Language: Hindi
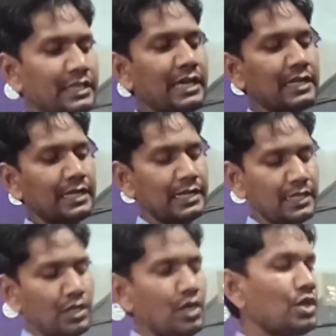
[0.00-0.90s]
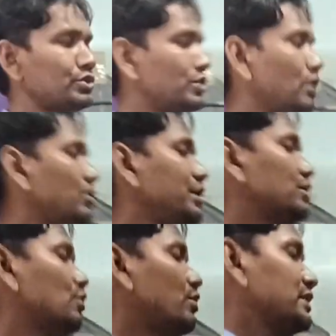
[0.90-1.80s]
तैयार कर रहे हैं चलो ये
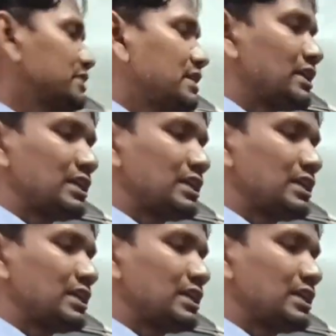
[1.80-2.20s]
तो हो गई इसकी